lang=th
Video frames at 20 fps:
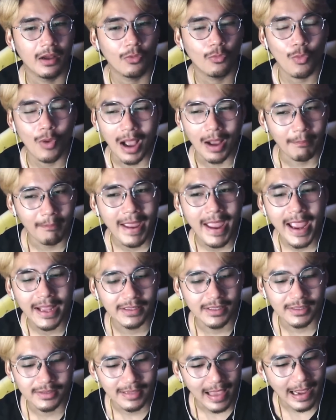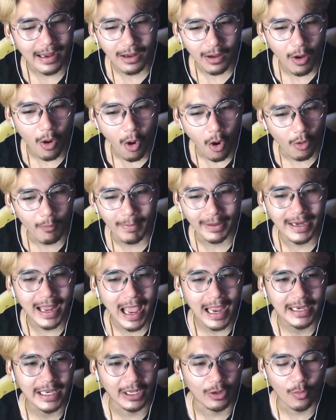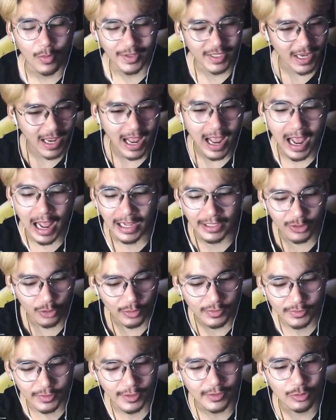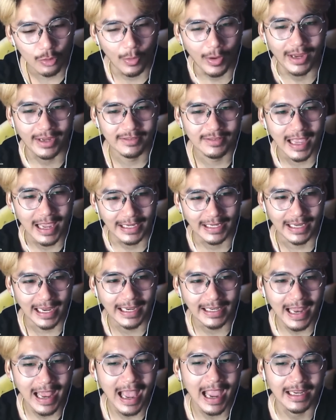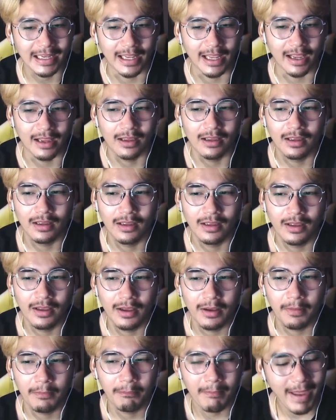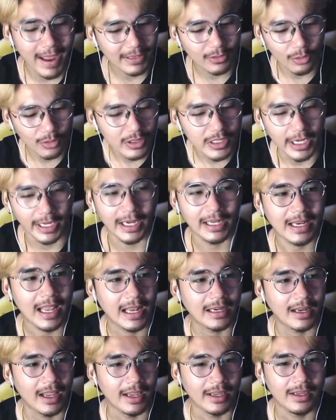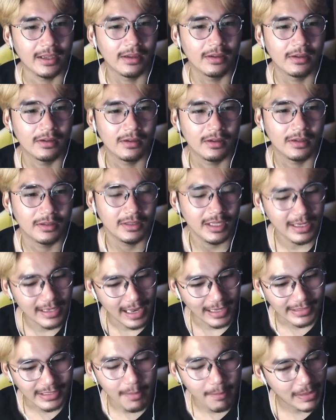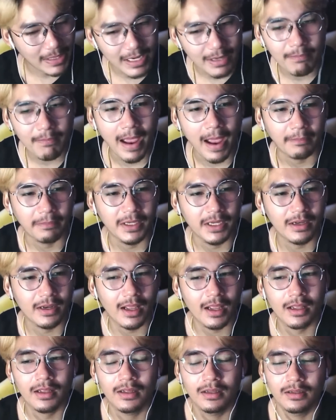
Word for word: กว่าแม่จะซักออกมาได้เนี่ยกว่าจะหาชุดสวยๆใส่ให้ได้เนี่ยแม่ต้องเหนื่อยขนาดไหนที่หลังยังมาเล่นแบบนี้นะ